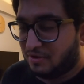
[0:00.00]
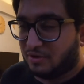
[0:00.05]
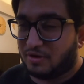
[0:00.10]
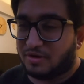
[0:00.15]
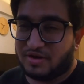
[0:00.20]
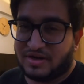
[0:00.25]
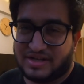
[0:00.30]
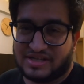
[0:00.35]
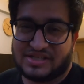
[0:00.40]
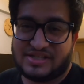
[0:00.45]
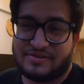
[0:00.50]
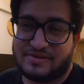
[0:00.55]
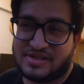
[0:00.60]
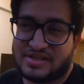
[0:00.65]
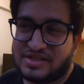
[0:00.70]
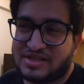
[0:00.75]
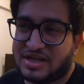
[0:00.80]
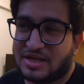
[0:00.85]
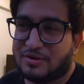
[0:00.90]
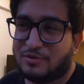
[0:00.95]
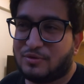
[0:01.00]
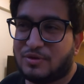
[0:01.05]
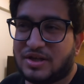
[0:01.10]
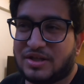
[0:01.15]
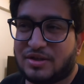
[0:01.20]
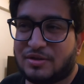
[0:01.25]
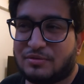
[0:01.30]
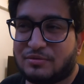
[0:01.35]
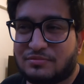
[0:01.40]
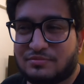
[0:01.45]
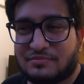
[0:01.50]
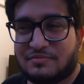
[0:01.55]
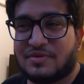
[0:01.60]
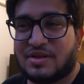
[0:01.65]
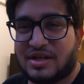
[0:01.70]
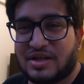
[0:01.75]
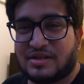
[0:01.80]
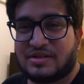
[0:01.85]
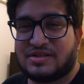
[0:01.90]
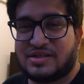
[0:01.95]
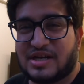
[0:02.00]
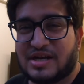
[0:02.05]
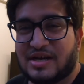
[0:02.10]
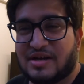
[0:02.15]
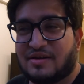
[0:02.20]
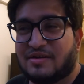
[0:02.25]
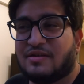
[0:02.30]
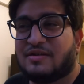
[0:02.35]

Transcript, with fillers: और ए सी चालू हो गया था तो अच्छा